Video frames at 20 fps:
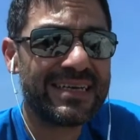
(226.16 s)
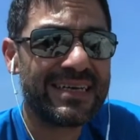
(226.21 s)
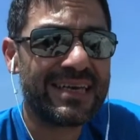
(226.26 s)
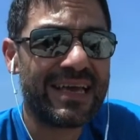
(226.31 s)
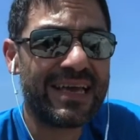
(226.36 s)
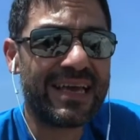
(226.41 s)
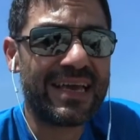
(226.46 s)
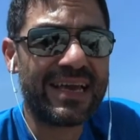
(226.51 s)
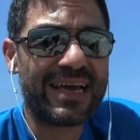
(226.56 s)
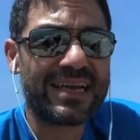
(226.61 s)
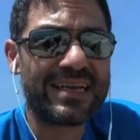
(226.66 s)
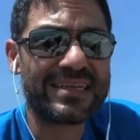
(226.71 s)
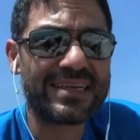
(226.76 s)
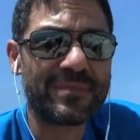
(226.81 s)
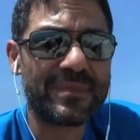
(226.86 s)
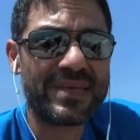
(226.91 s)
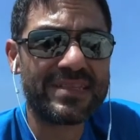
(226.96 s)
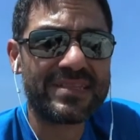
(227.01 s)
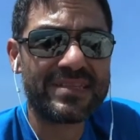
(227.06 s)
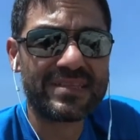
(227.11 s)
eh,
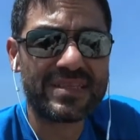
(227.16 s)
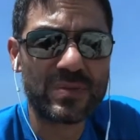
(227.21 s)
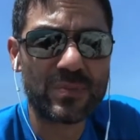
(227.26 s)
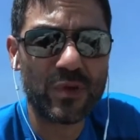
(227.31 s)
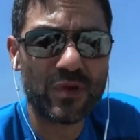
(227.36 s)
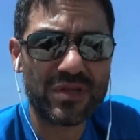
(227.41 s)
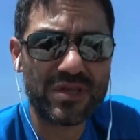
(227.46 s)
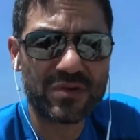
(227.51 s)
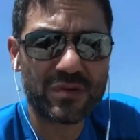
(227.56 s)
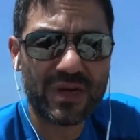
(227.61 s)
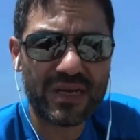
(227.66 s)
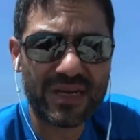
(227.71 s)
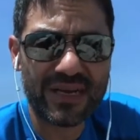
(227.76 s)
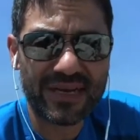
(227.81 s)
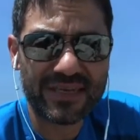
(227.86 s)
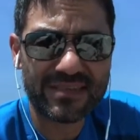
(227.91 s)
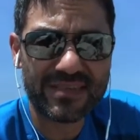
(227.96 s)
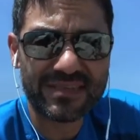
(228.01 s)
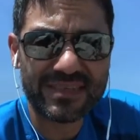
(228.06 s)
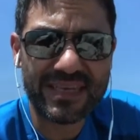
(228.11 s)
allenamenti tipo di quelli in
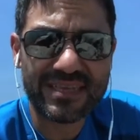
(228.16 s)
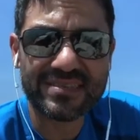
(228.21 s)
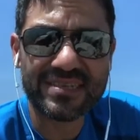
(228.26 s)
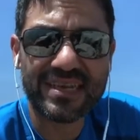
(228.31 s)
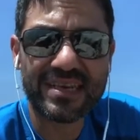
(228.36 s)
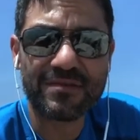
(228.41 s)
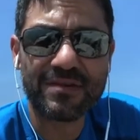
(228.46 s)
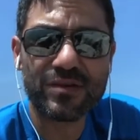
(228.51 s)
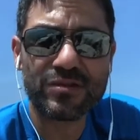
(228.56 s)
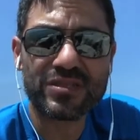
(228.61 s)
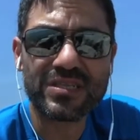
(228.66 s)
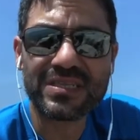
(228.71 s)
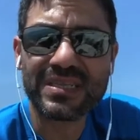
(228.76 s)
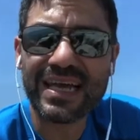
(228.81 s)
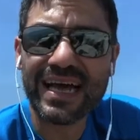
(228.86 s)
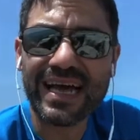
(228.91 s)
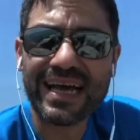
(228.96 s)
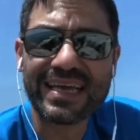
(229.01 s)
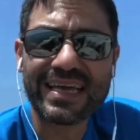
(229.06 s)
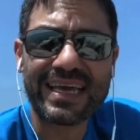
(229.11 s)
resistenza alla
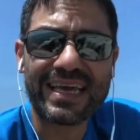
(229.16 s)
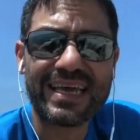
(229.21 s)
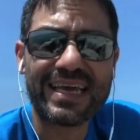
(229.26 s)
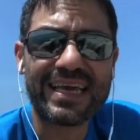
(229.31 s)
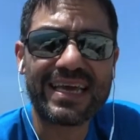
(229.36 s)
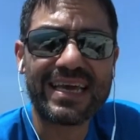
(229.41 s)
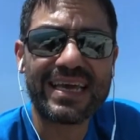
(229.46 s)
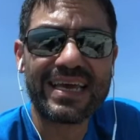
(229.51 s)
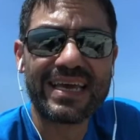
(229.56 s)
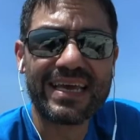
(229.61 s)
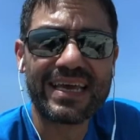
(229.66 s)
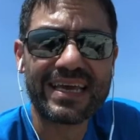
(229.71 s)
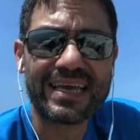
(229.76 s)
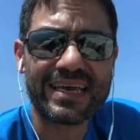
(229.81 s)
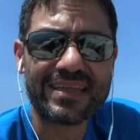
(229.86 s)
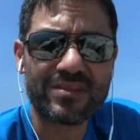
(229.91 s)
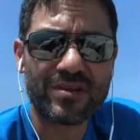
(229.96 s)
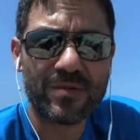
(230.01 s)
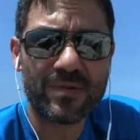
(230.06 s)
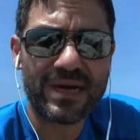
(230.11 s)
velocità che,
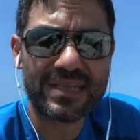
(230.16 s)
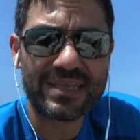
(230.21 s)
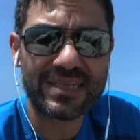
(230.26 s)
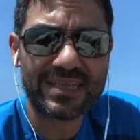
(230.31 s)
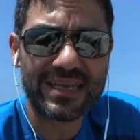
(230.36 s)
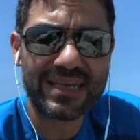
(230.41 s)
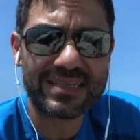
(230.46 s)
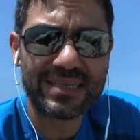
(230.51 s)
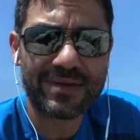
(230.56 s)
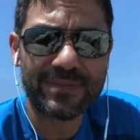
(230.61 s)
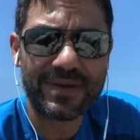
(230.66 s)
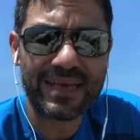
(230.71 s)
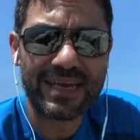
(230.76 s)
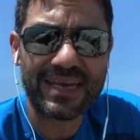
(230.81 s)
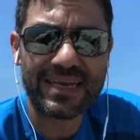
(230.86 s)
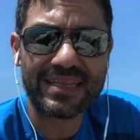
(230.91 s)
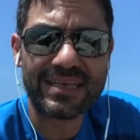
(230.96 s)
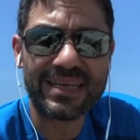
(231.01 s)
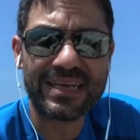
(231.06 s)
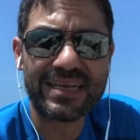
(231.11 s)
che trovate nella
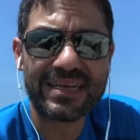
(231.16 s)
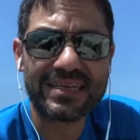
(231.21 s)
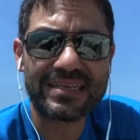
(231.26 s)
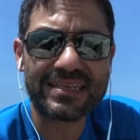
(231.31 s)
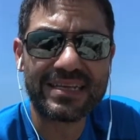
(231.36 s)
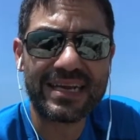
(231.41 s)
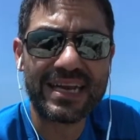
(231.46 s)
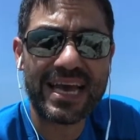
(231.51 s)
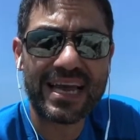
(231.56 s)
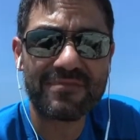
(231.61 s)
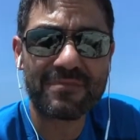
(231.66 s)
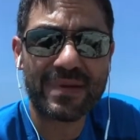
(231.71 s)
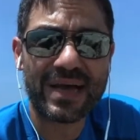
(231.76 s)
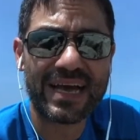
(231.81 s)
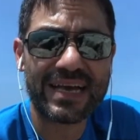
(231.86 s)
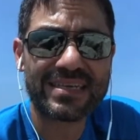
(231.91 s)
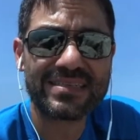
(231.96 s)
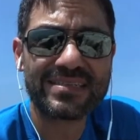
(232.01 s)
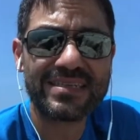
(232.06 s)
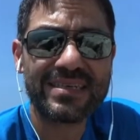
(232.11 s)
tabella del, del Life
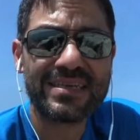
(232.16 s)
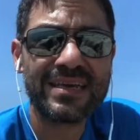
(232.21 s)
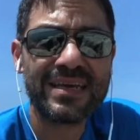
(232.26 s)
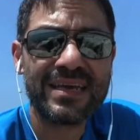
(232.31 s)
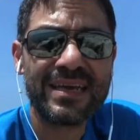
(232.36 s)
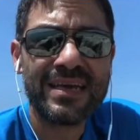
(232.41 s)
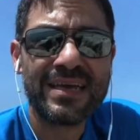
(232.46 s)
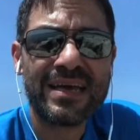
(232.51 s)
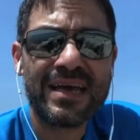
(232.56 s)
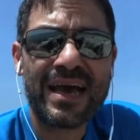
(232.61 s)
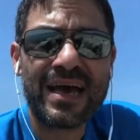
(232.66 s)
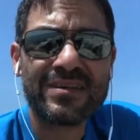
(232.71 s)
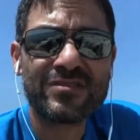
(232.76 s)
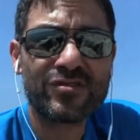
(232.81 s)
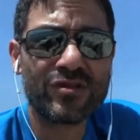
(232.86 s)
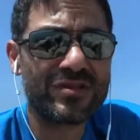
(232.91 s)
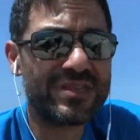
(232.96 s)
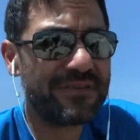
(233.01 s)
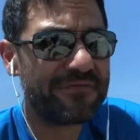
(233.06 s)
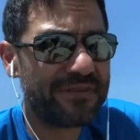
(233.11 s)
Magazine,
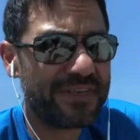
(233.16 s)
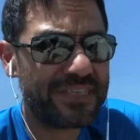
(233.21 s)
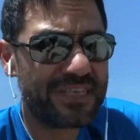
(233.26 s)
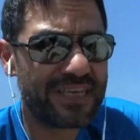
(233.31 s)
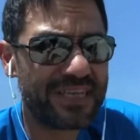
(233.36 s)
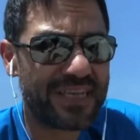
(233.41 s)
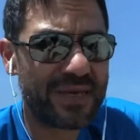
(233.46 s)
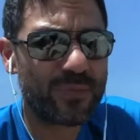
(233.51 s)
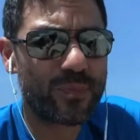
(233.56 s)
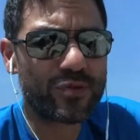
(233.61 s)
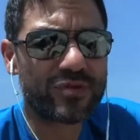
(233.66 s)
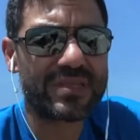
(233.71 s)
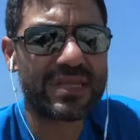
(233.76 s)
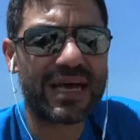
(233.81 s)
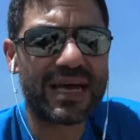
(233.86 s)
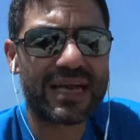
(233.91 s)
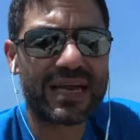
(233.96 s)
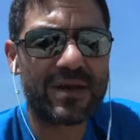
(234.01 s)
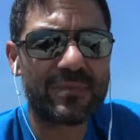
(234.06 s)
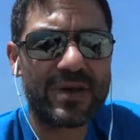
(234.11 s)
sono difficili da
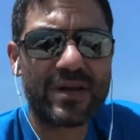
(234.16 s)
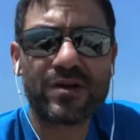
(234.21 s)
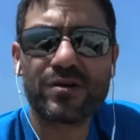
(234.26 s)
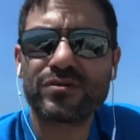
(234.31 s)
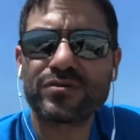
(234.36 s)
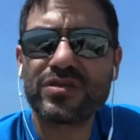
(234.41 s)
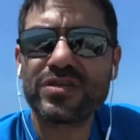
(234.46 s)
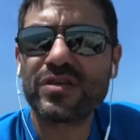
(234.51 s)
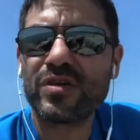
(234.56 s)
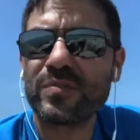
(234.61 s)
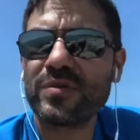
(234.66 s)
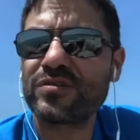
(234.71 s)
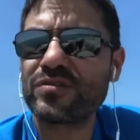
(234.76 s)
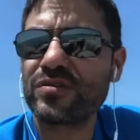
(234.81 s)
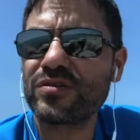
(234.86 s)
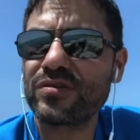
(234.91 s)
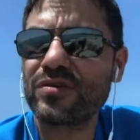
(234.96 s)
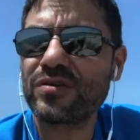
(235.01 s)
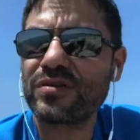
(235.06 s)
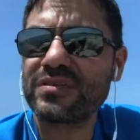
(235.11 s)
impostare, almeno così come
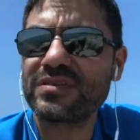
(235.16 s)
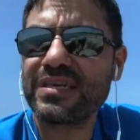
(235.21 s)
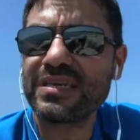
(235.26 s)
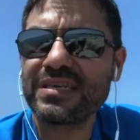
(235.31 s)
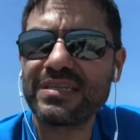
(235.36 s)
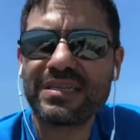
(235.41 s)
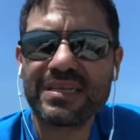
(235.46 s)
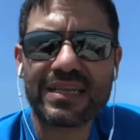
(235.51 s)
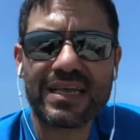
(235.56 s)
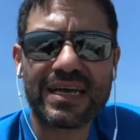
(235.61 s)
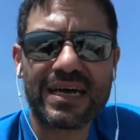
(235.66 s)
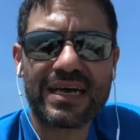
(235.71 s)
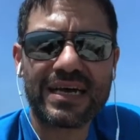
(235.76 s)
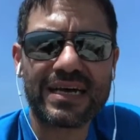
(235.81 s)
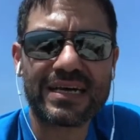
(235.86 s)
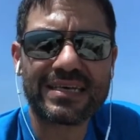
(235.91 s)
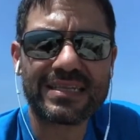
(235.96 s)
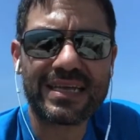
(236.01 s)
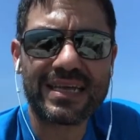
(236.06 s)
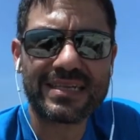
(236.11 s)
sono scritte
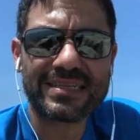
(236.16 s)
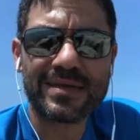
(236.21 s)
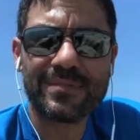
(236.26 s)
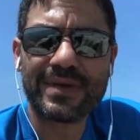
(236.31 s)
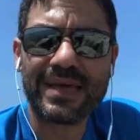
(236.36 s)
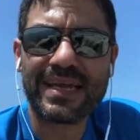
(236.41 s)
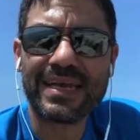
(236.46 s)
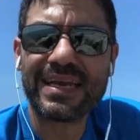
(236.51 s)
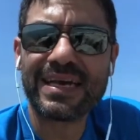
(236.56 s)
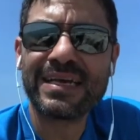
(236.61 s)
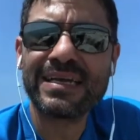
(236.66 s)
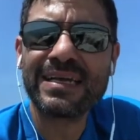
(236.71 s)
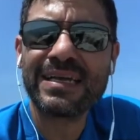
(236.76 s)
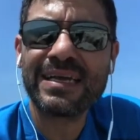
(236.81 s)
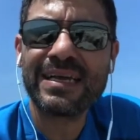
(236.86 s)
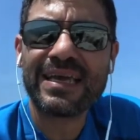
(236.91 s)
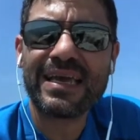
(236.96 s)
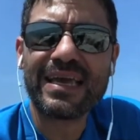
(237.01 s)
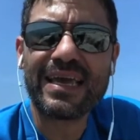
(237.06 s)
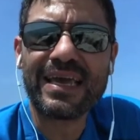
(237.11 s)
nella, nella tabella,
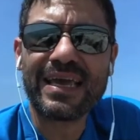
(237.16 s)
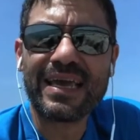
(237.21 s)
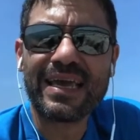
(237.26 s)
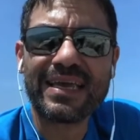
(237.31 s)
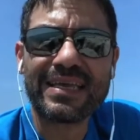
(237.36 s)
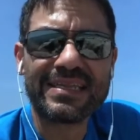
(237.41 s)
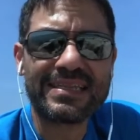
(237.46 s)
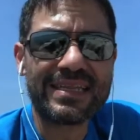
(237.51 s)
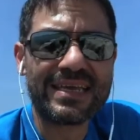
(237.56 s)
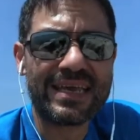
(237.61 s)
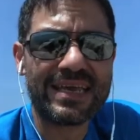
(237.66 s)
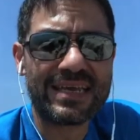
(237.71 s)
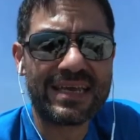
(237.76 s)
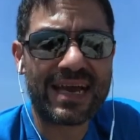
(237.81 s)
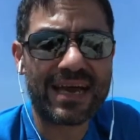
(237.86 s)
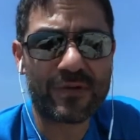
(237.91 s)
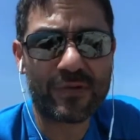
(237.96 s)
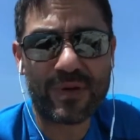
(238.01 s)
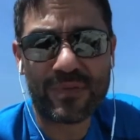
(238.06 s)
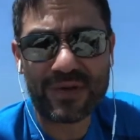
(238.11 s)
eh, in,
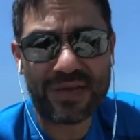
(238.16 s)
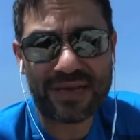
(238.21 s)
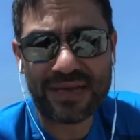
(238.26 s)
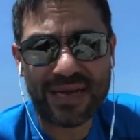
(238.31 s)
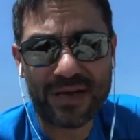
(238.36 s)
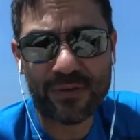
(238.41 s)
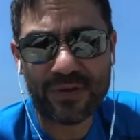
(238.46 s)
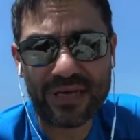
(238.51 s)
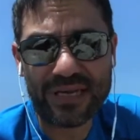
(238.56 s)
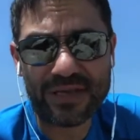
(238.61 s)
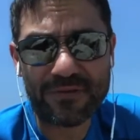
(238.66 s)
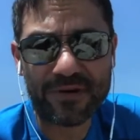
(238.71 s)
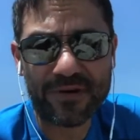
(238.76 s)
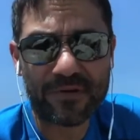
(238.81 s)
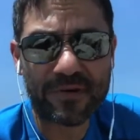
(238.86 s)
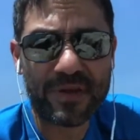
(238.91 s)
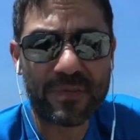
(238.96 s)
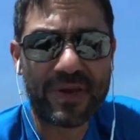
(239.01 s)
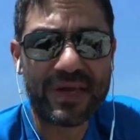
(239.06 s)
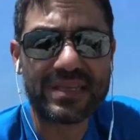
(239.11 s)
acqua, in, acque libere
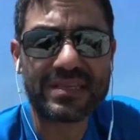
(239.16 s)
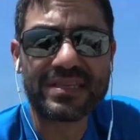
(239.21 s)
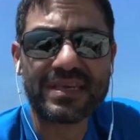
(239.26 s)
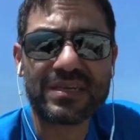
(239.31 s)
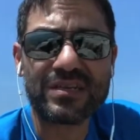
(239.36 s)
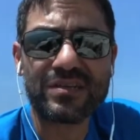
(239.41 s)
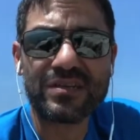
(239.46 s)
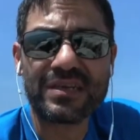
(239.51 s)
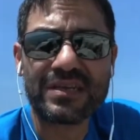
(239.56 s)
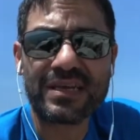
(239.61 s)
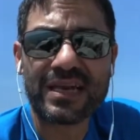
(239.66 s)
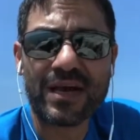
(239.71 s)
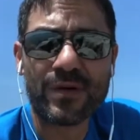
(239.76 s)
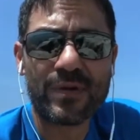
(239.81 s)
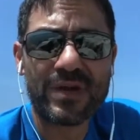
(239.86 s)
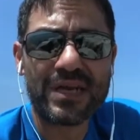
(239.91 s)
ovviamente. In acque